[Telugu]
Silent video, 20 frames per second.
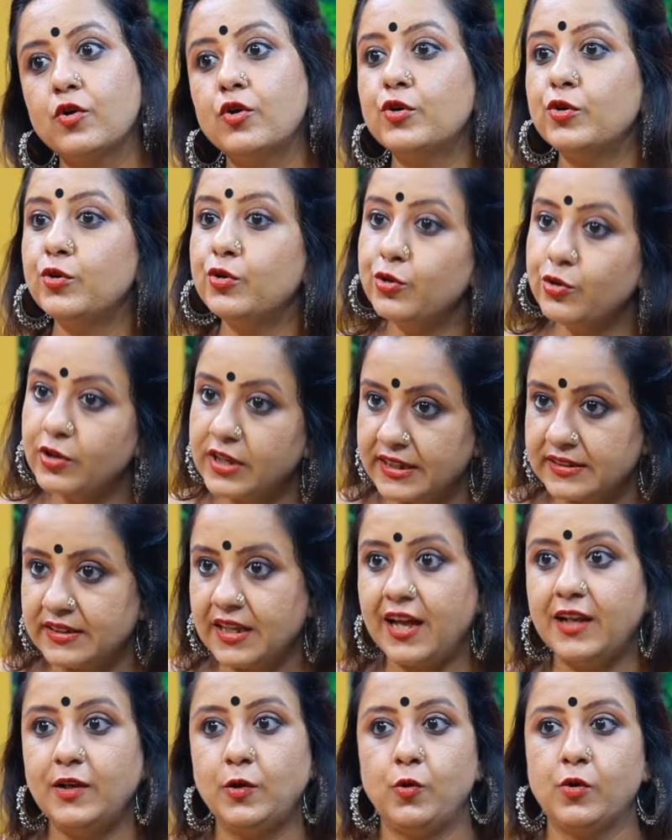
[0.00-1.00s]
గొరూరు
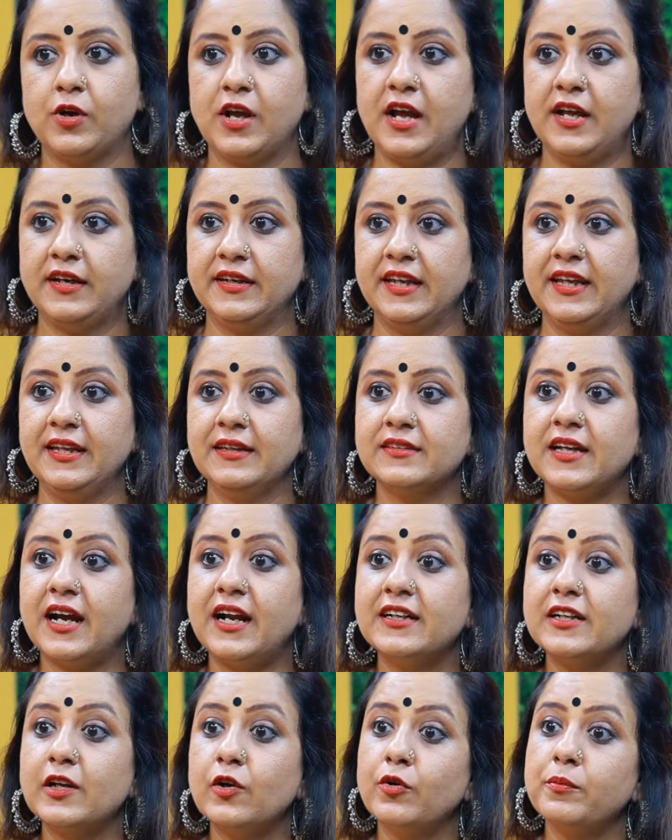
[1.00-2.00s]
లోక అని
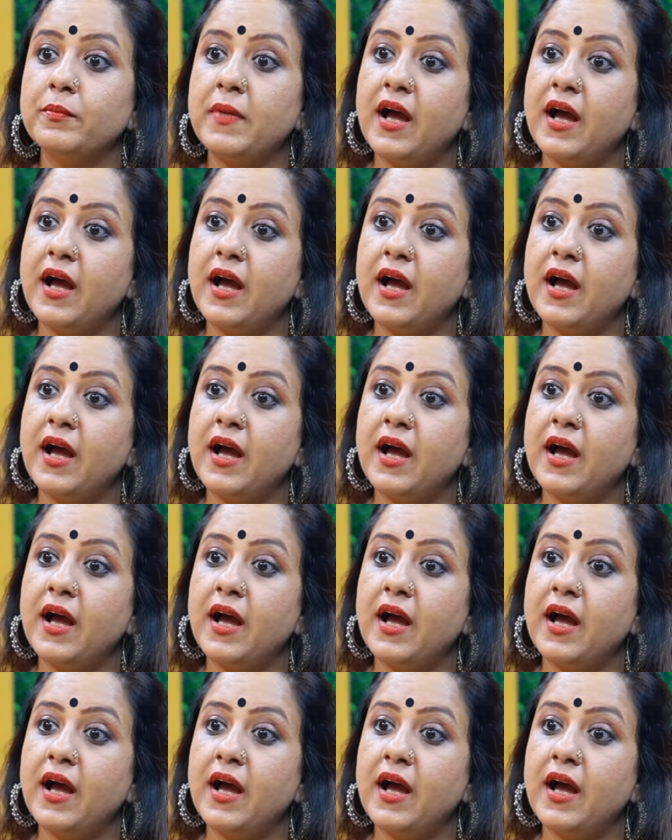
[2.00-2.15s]
దాంట్లో